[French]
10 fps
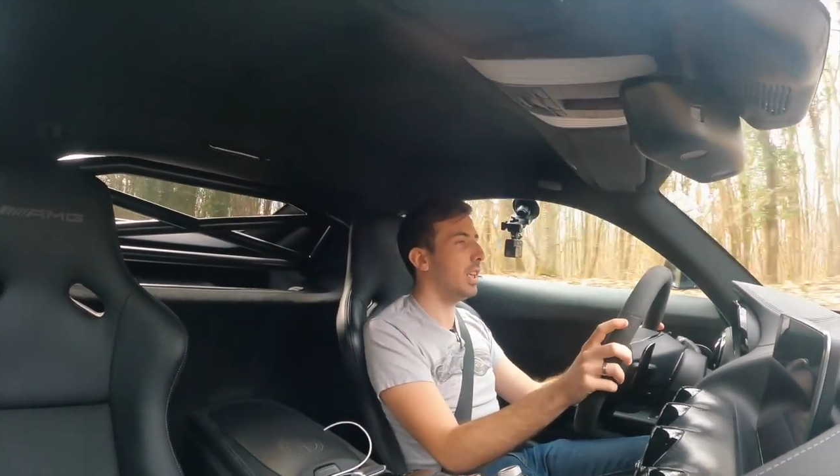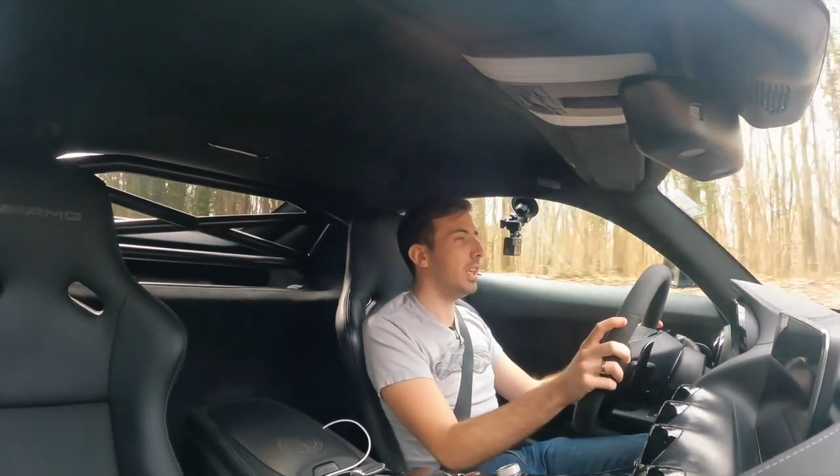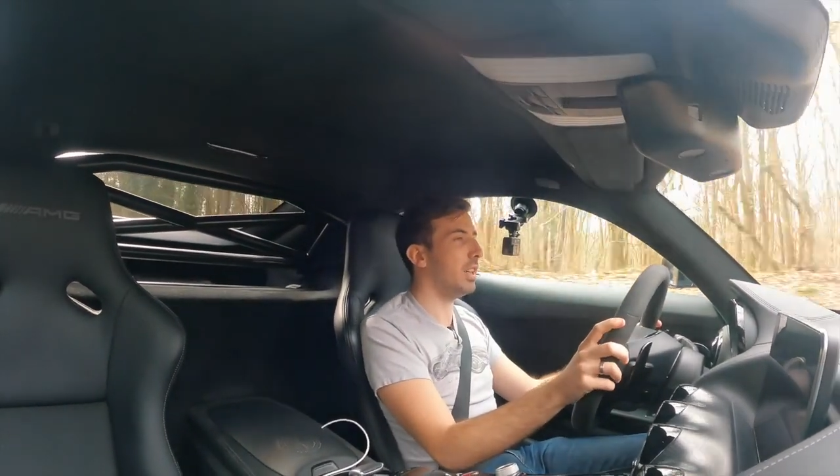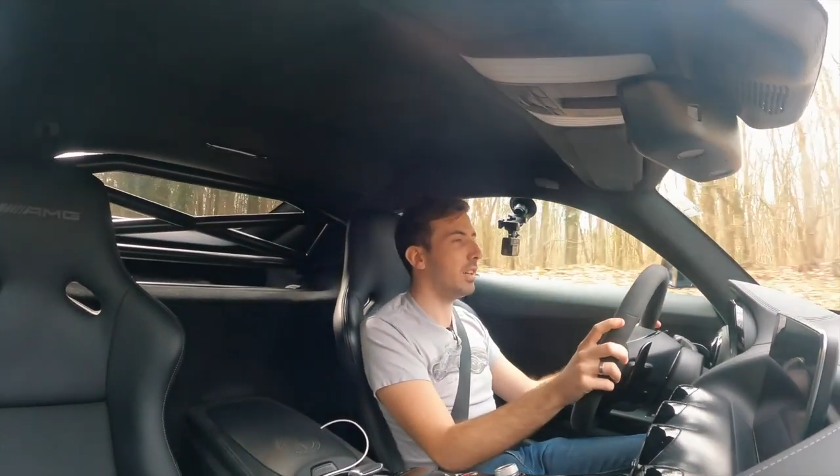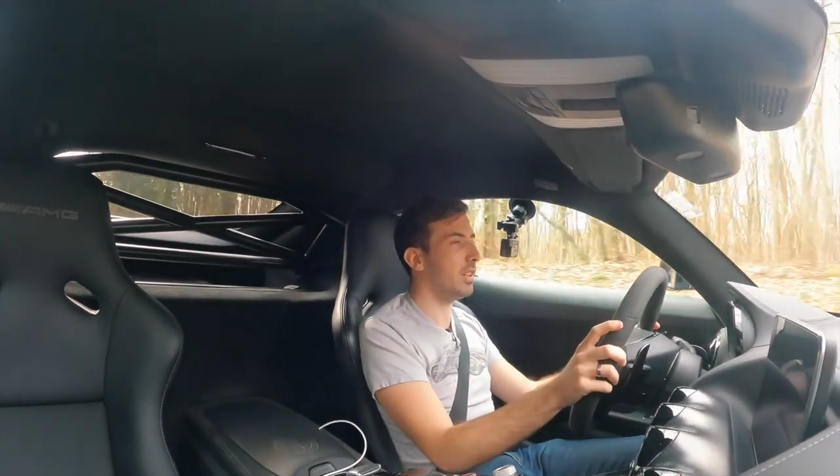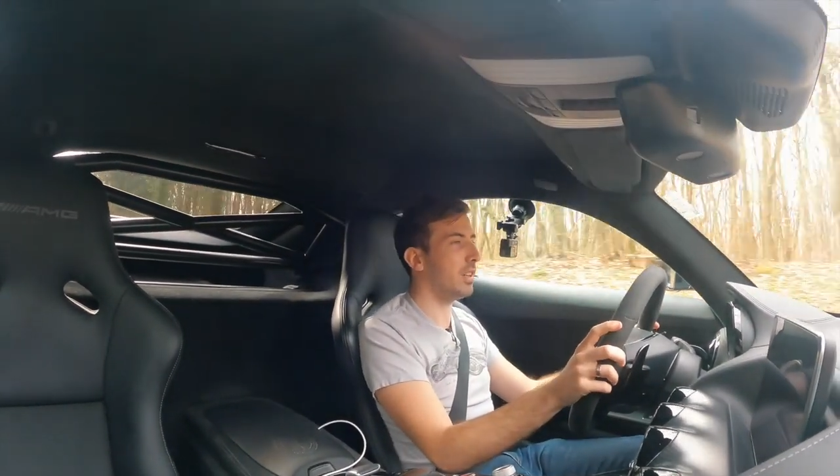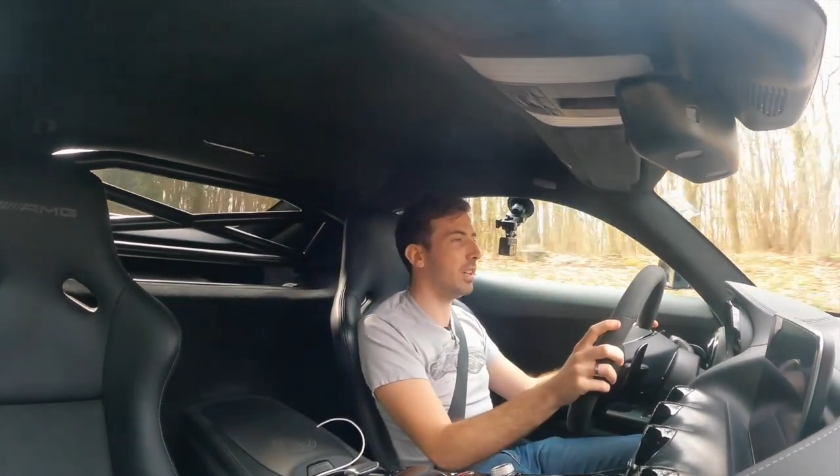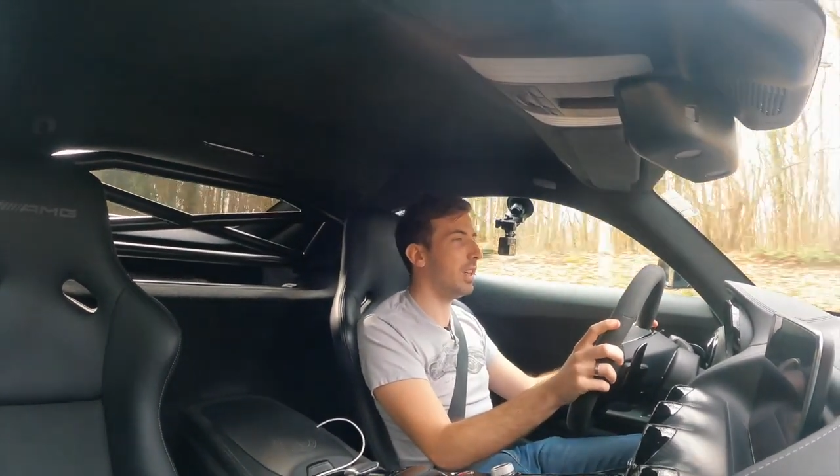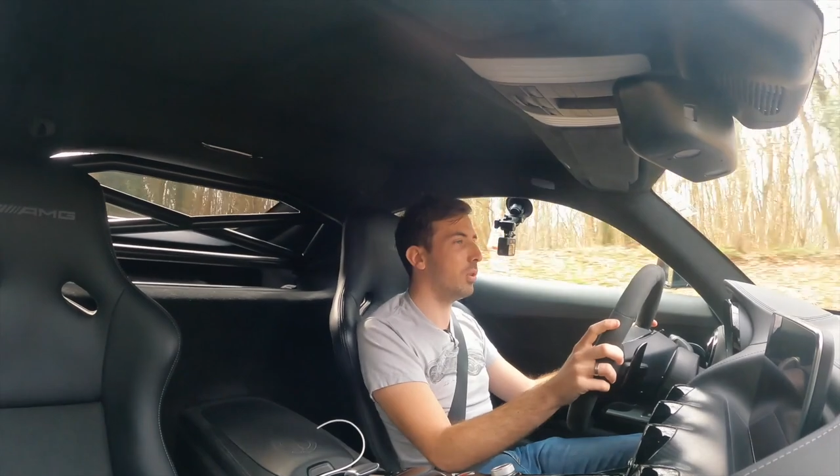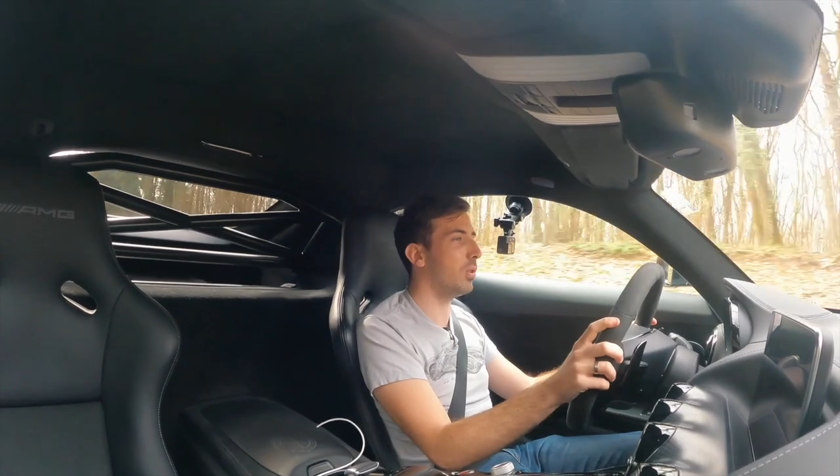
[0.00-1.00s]

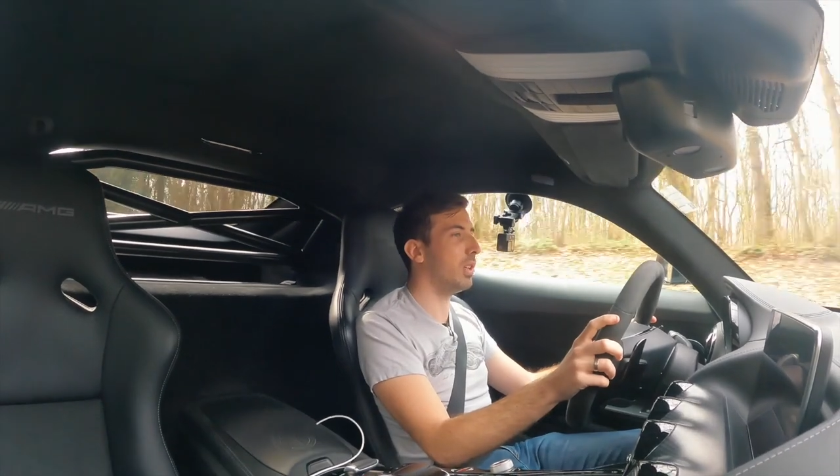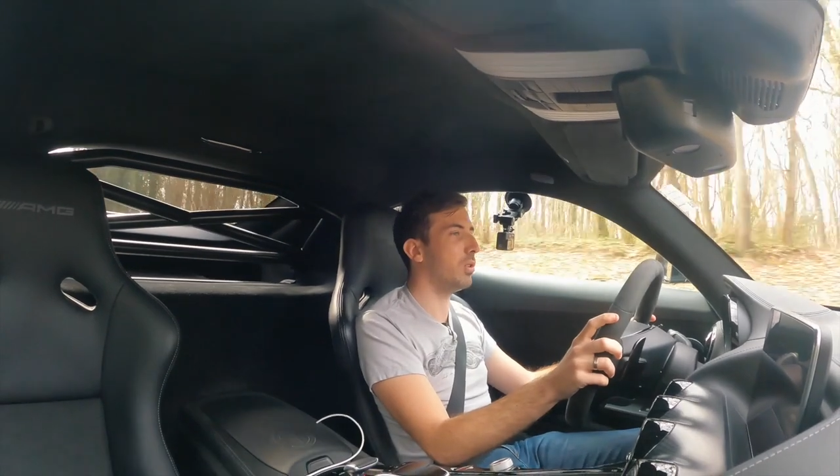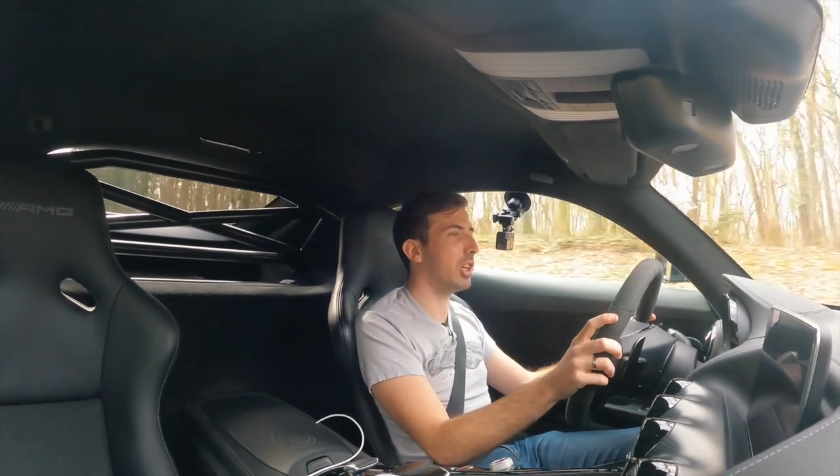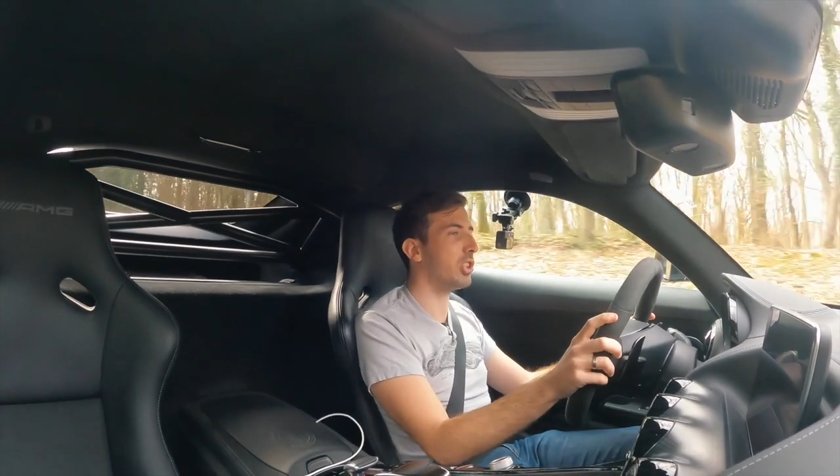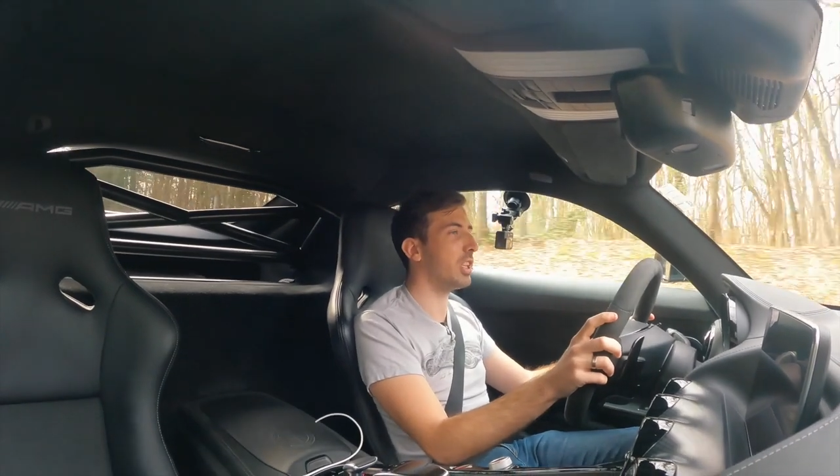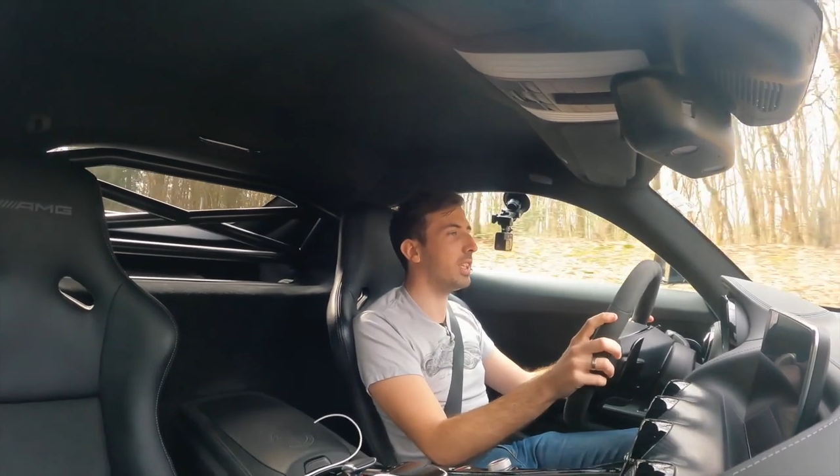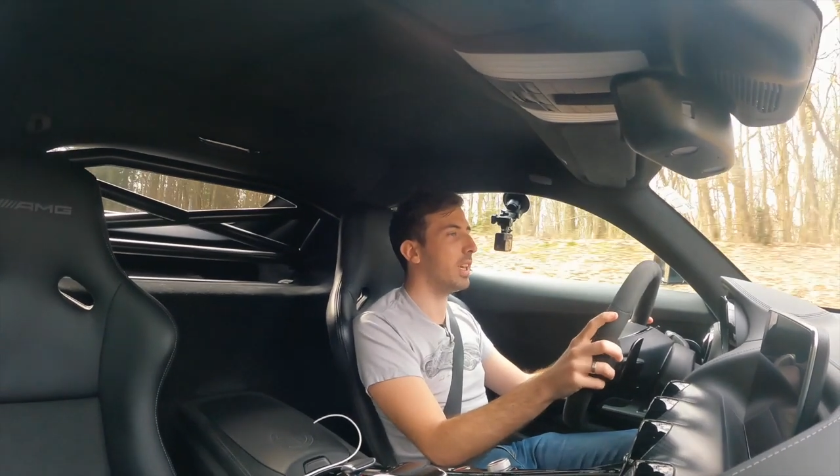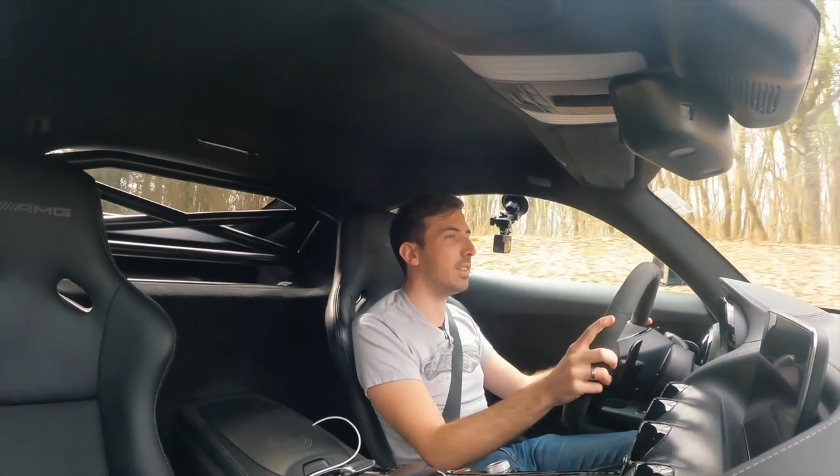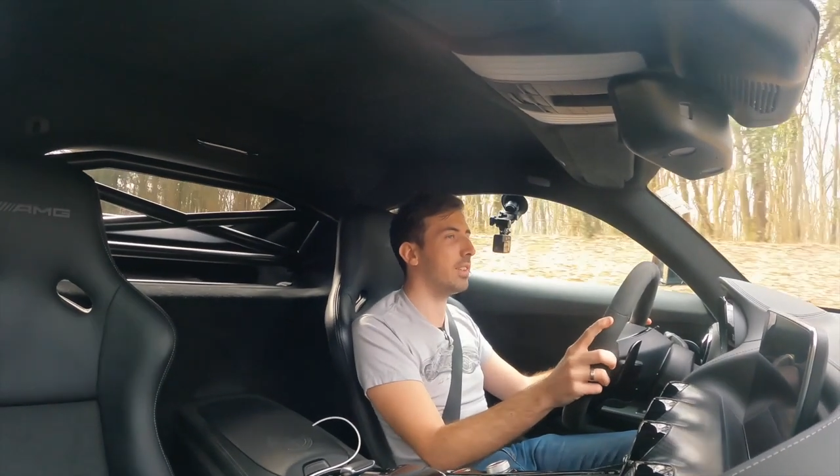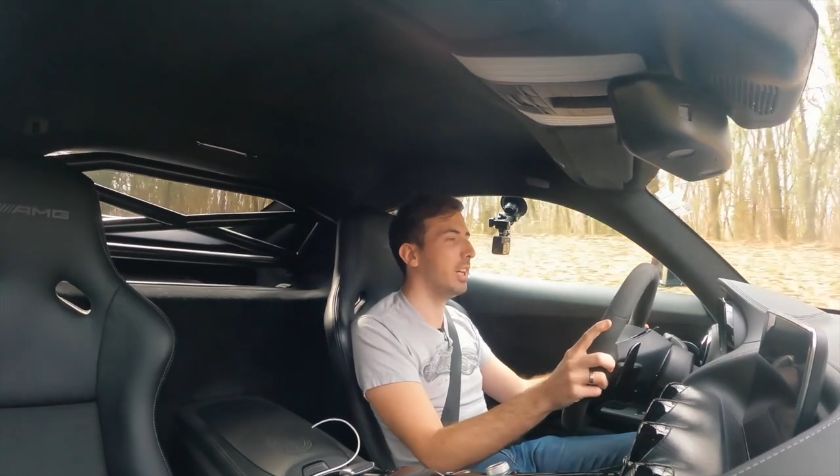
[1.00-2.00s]
euh, et, au, lâcher de
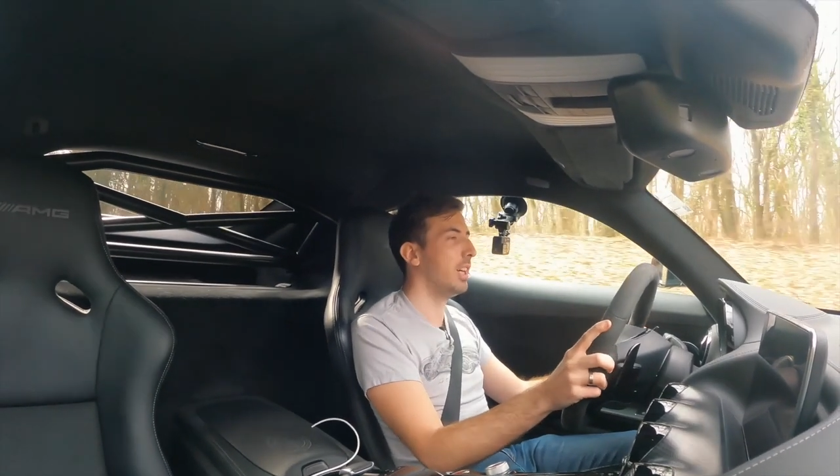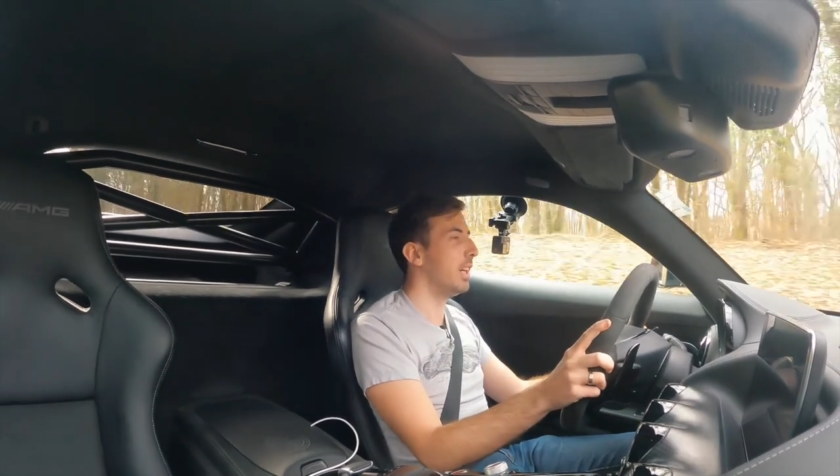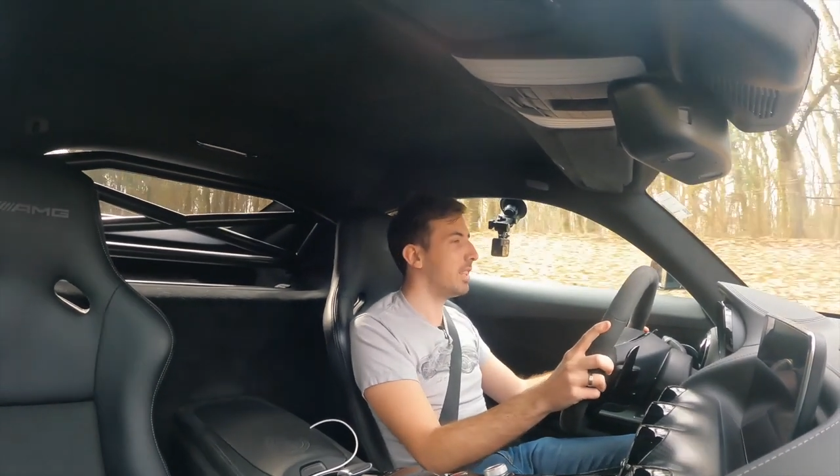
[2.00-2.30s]
gaz,